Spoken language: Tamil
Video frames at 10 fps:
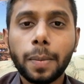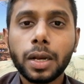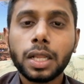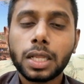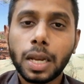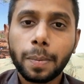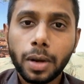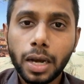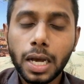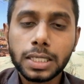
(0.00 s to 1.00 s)
அப்படின்னு இந்த
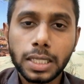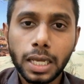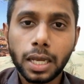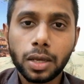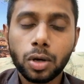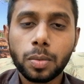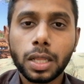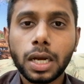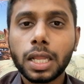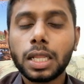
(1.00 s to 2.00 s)
நம்பரையும் நாங்கள் சந்தேகிக்கிறோம்
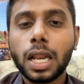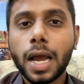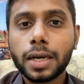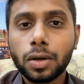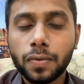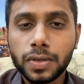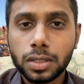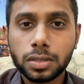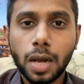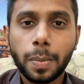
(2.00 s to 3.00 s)
அதனால் இந்த லாக்டவுனை
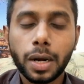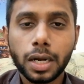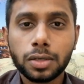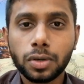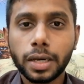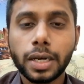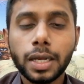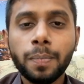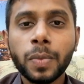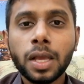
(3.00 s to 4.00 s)
ஃபஸ்ட்டு ஸ்டாப் பண்ணுங்கன்னு
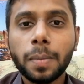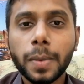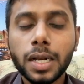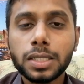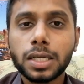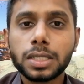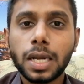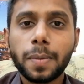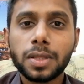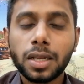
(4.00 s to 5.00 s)
சொல்லிட்டு
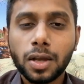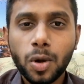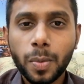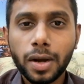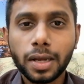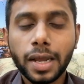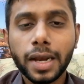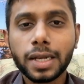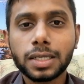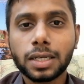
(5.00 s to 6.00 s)
மினிஸ்டர்ஸ்லாம் வந்துட்டு கவர்மெண்ட்டுக்கு
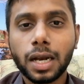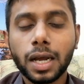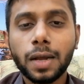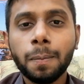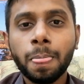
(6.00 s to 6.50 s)
கேட்டுக்கிட்டு இருக்கிறாங்க